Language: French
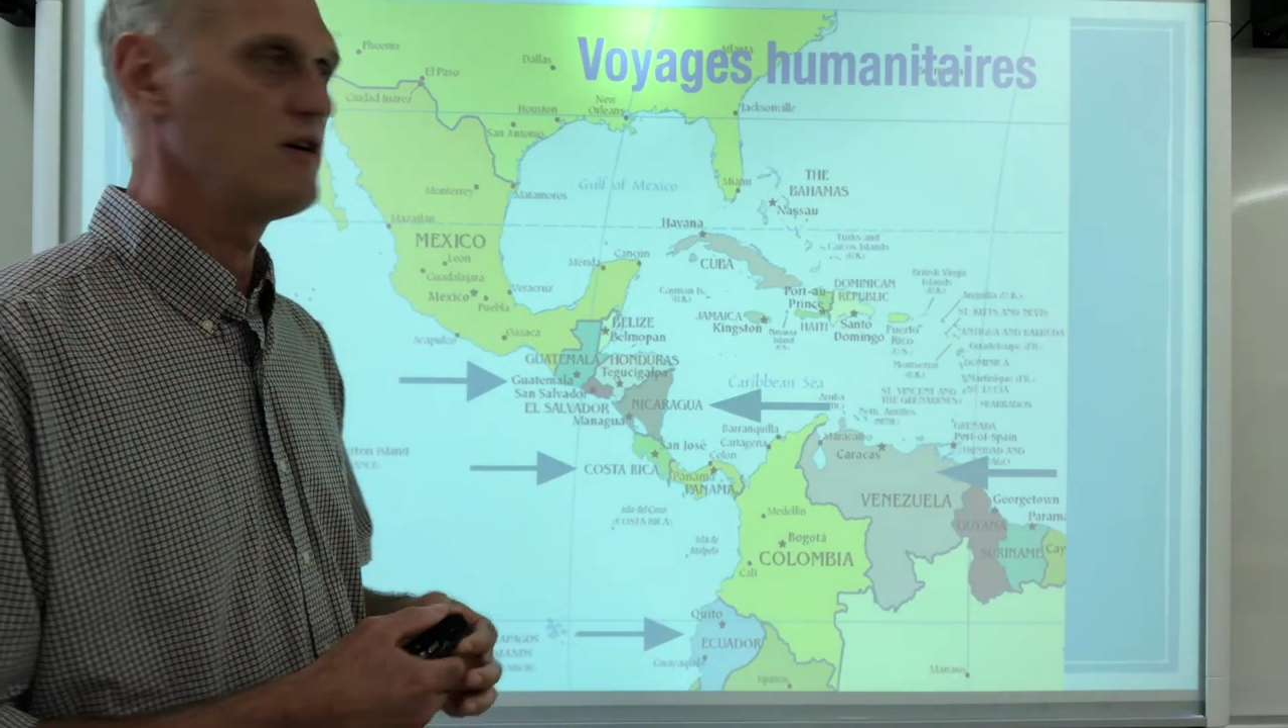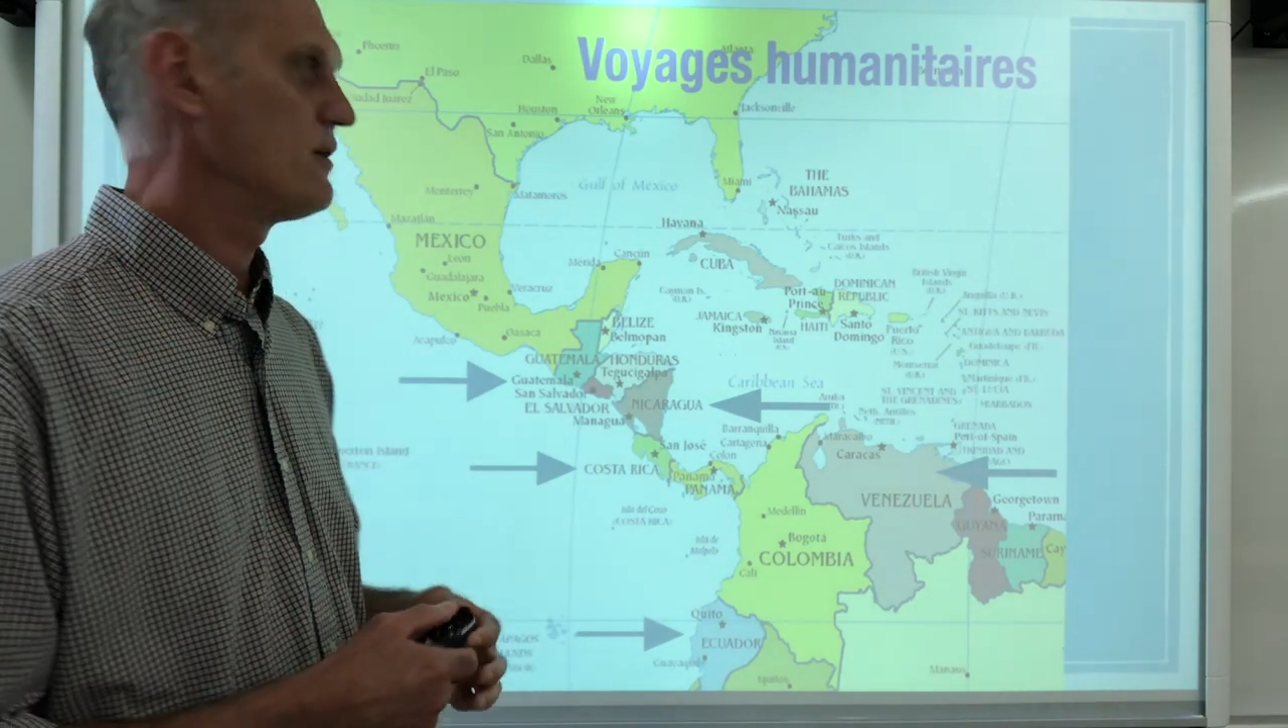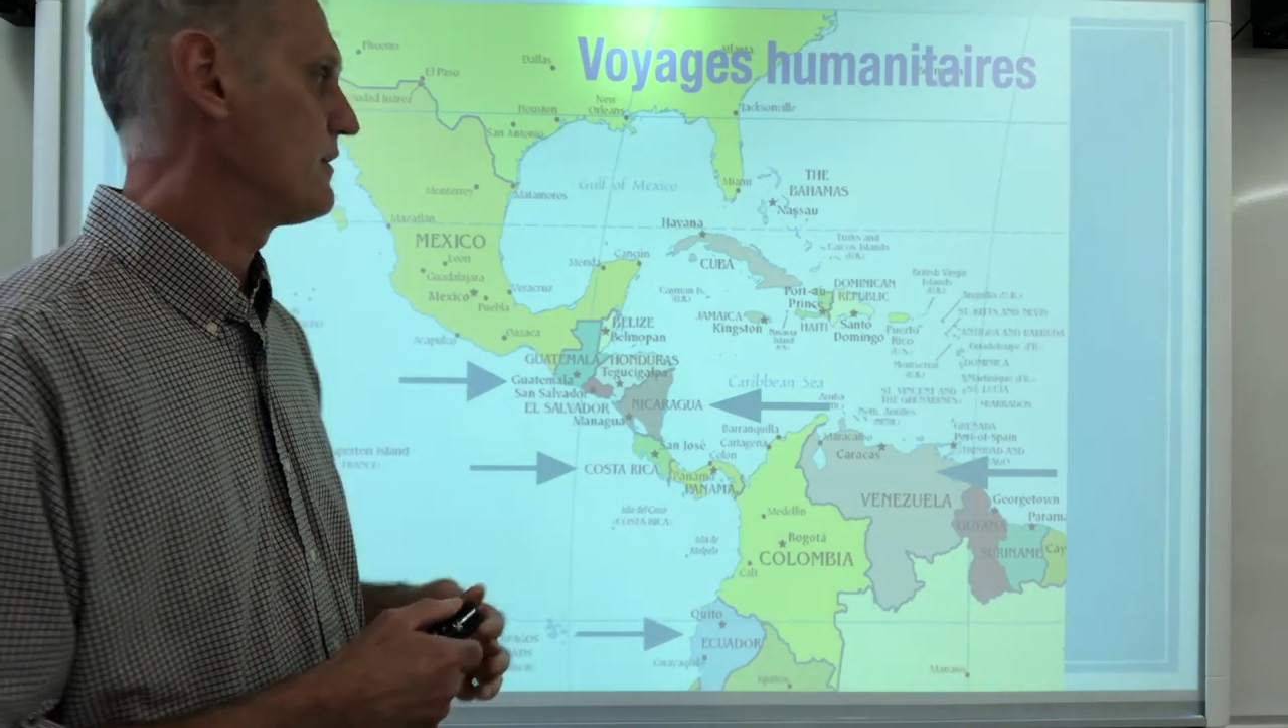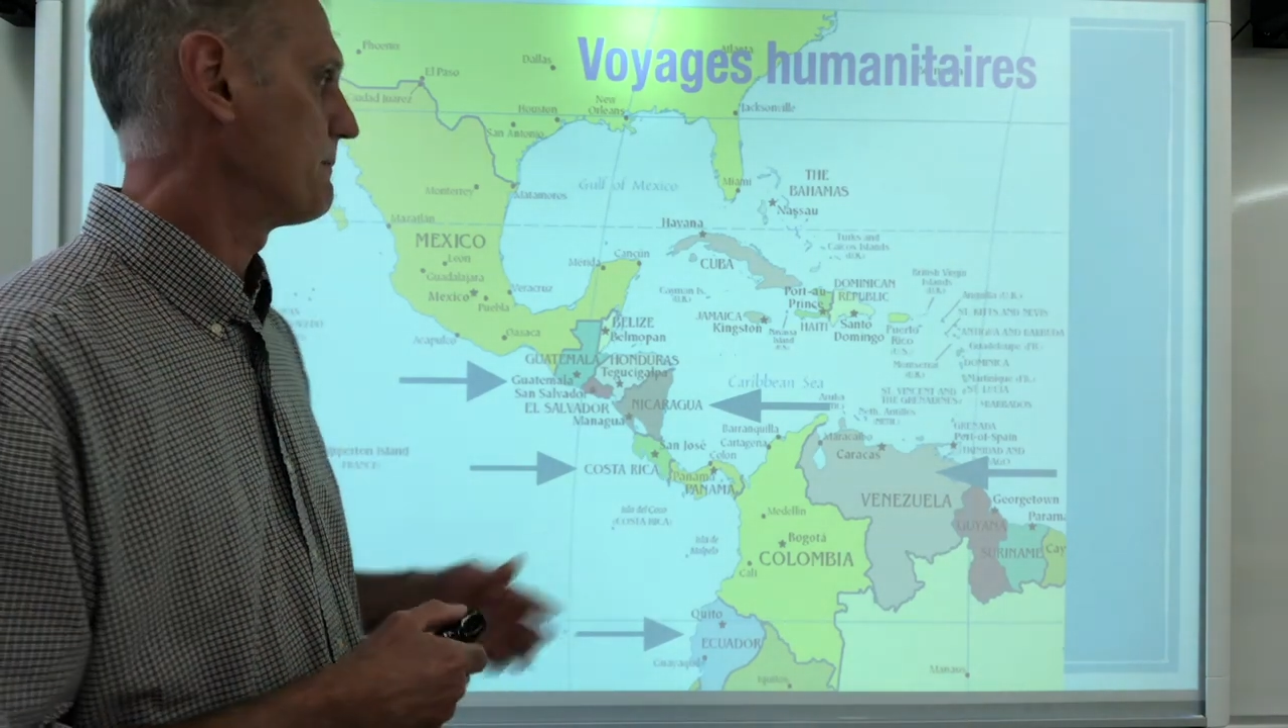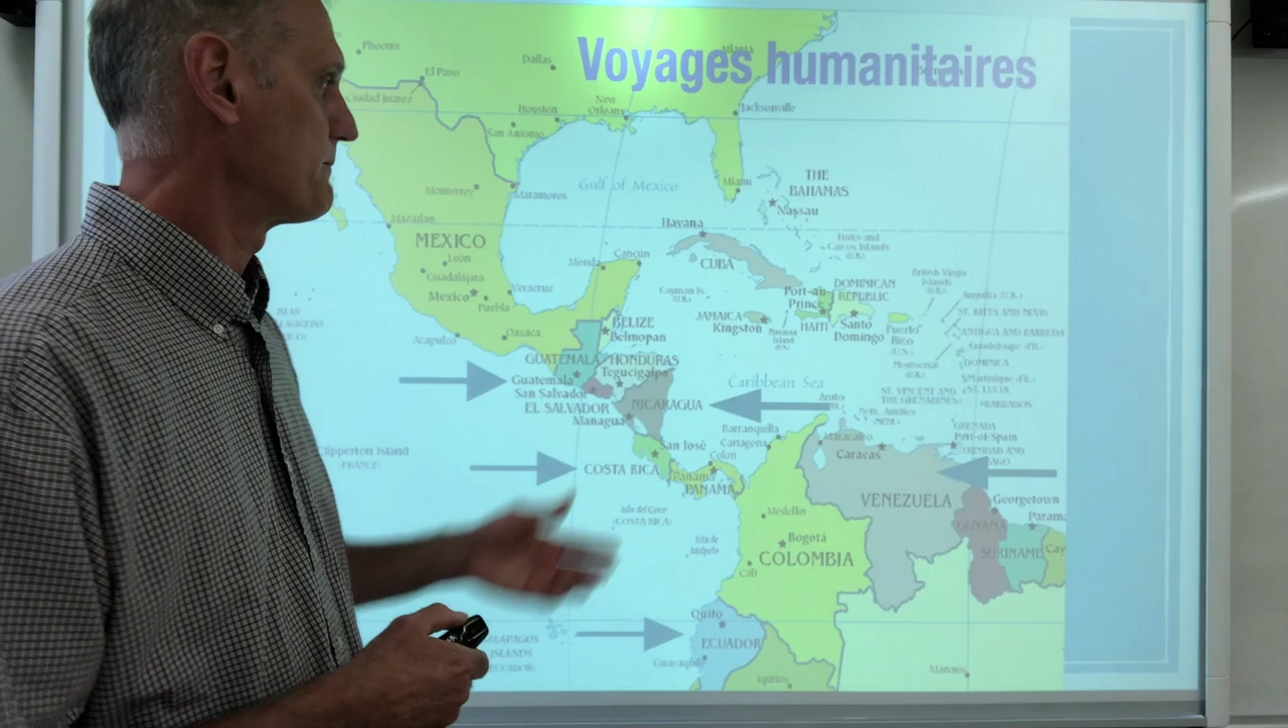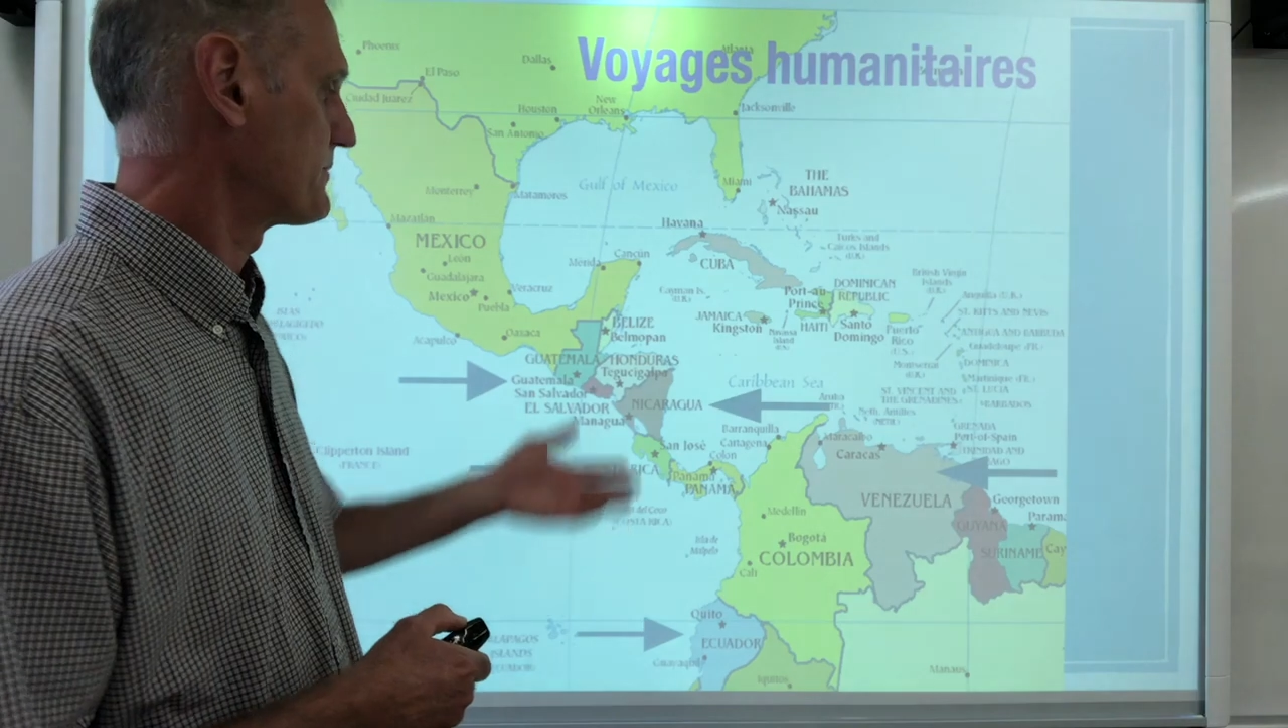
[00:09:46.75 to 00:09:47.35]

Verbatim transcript: euh,